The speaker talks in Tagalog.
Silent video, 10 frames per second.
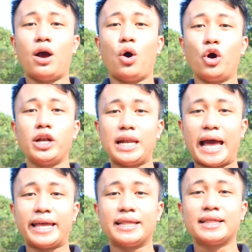
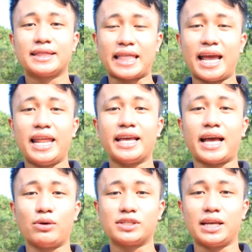online
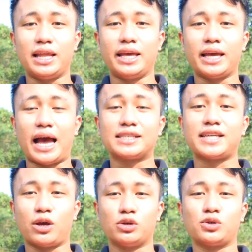telecounseling at
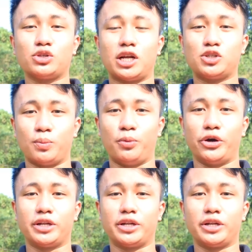psychosocial support